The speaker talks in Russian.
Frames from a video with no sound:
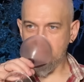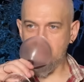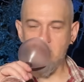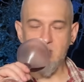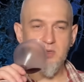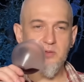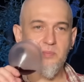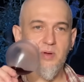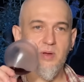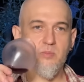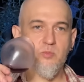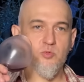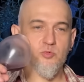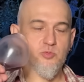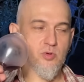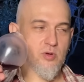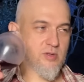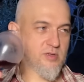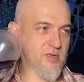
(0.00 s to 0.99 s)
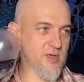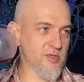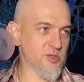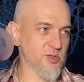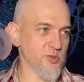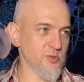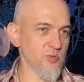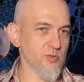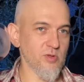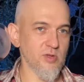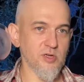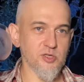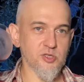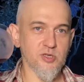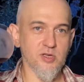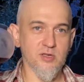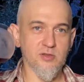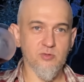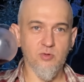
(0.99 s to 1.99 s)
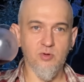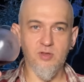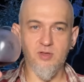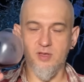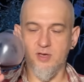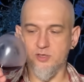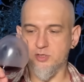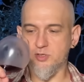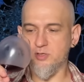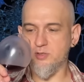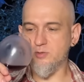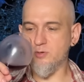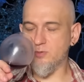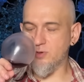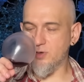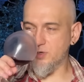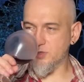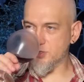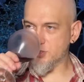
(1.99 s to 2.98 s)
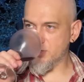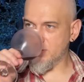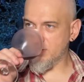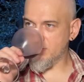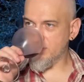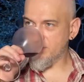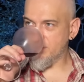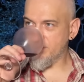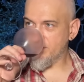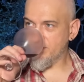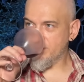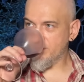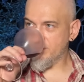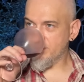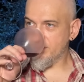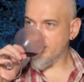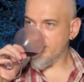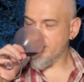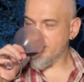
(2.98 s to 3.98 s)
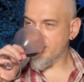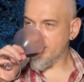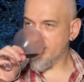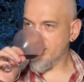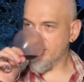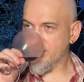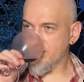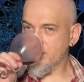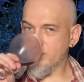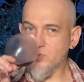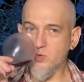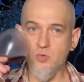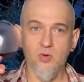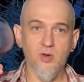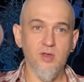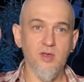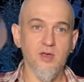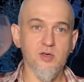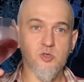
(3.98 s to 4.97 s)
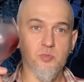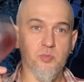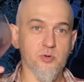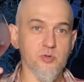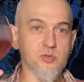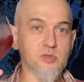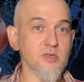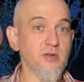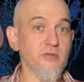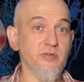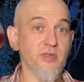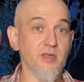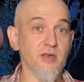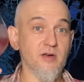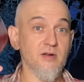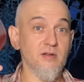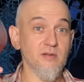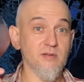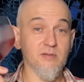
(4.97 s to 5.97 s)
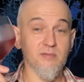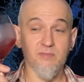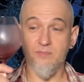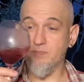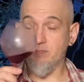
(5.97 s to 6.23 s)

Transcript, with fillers: я не пойму, то ли тяжесть тут лишняя, то ли няшность тут лишняя. То ли я еще просто не въехал.